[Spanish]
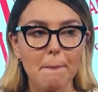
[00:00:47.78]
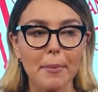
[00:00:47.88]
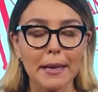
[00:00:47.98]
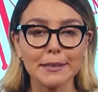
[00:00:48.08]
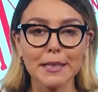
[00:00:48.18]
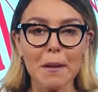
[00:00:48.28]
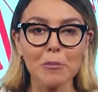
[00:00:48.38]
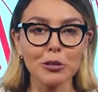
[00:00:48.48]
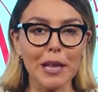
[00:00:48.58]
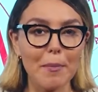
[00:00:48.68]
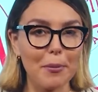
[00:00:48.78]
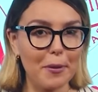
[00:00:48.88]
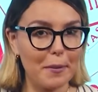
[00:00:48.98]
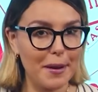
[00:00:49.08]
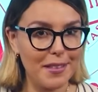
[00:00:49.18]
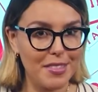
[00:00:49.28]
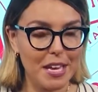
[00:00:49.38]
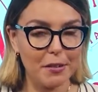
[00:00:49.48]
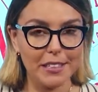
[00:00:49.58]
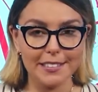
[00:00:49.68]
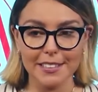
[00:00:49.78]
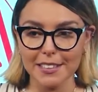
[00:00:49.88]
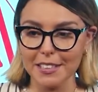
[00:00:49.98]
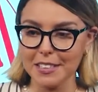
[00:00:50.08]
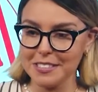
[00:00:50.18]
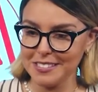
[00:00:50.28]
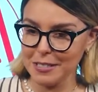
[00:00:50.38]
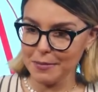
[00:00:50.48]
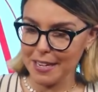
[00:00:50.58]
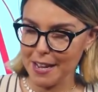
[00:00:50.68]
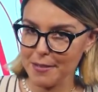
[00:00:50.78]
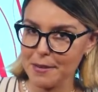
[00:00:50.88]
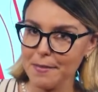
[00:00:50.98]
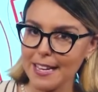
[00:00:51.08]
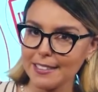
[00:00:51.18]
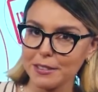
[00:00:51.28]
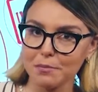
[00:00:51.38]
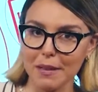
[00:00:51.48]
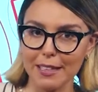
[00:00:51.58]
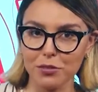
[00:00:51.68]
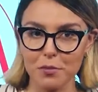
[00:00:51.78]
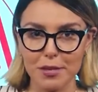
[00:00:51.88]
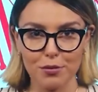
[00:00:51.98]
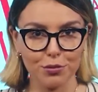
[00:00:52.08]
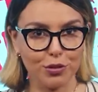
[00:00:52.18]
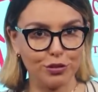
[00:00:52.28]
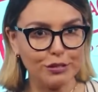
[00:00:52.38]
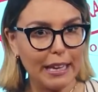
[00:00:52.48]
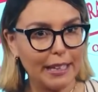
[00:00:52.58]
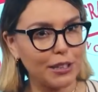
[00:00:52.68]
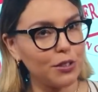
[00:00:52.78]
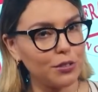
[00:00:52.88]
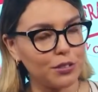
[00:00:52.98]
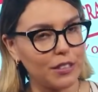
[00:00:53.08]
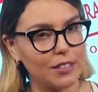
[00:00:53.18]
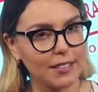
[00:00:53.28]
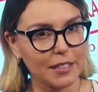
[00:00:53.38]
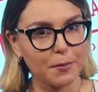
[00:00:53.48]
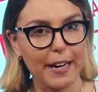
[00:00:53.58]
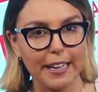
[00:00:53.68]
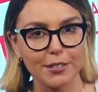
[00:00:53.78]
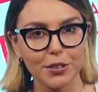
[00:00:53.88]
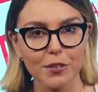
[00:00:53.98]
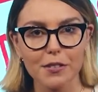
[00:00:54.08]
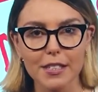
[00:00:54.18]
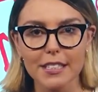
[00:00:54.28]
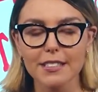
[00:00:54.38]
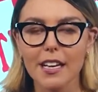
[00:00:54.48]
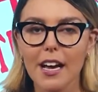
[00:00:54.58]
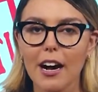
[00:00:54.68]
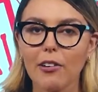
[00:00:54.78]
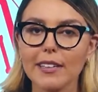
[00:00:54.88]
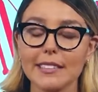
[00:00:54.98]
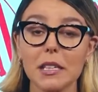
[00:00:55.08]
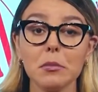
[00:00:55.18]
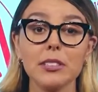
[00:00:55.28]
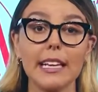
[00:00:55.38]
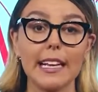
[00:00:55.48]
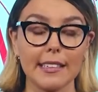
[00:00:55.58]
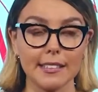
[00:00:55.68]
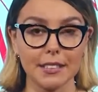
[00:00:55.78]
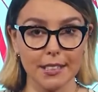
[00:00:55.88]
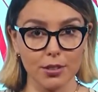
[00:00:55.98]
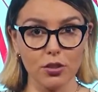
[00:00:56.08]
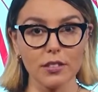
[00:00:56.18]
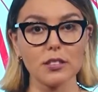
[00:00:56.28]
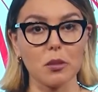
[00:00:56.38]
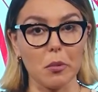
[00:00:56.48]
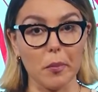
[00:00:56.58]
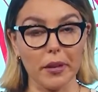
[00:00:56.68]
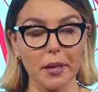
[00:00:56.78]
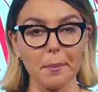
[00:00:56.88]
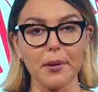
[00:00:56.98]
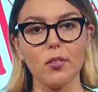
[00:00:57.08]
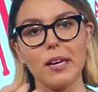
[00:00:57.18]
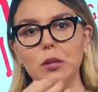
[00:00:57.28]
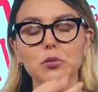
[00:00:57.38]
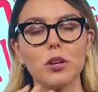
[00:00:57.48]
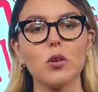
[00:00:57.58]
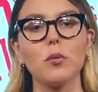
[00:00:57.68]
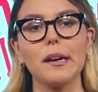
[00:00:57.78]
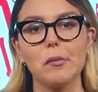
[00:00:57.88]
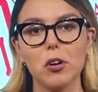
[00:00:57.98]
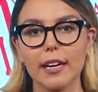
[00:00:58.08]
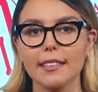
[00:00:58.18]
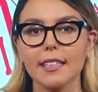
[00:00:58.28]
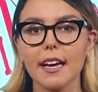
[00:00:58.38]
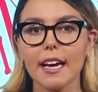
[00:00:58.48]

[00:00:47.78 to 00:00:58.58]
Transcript: Pasamos la prueba de a ver si iban a haber más, más o menos contagios en estas vacaciones, aunque sabemos que las restricciones, como por ejemplo el uso del cubrebocas